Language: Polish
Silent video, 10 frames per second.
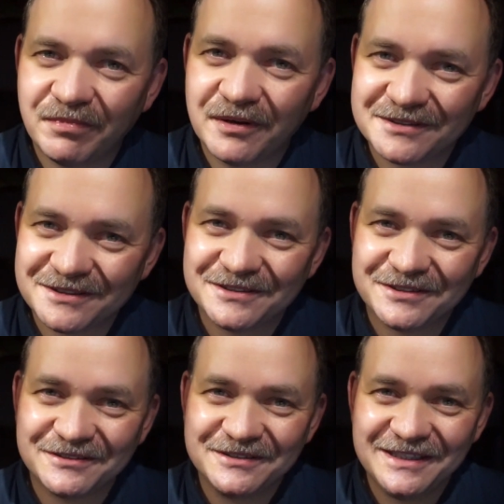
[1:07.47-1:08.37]
Bo
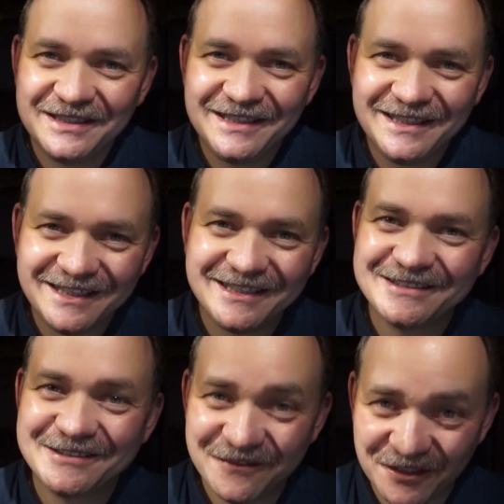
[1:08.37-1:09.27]
to nie
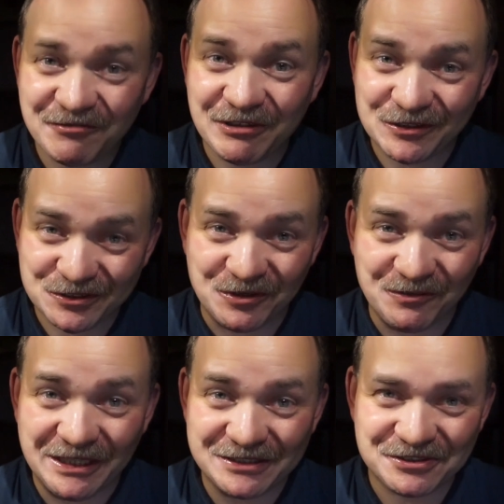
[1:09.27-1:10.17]
jest zwykła
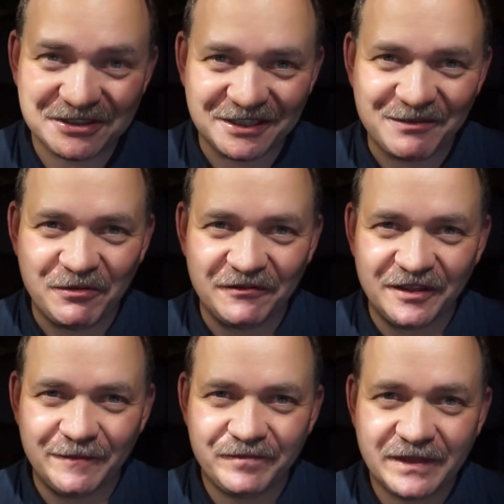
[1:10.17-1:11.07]
osoba, że tak
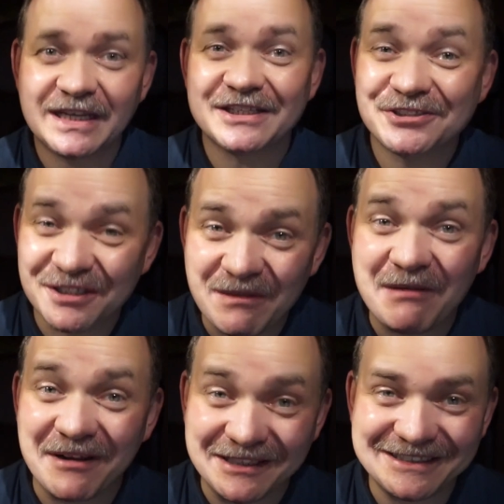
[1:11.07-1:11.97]
powiem. Każda
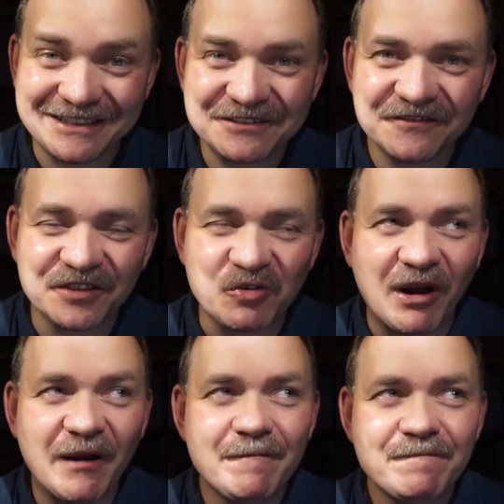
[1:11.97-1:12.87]
mama jest
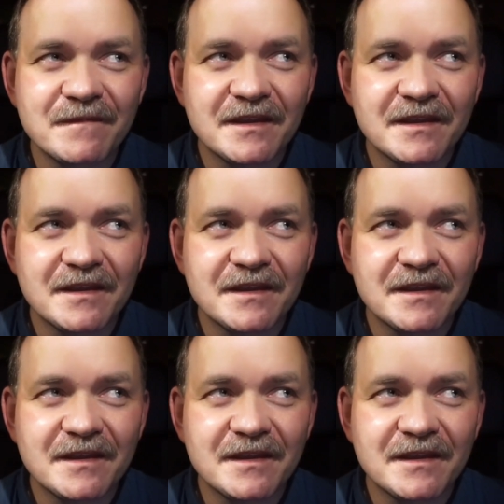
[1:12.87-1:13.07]
niezwykła.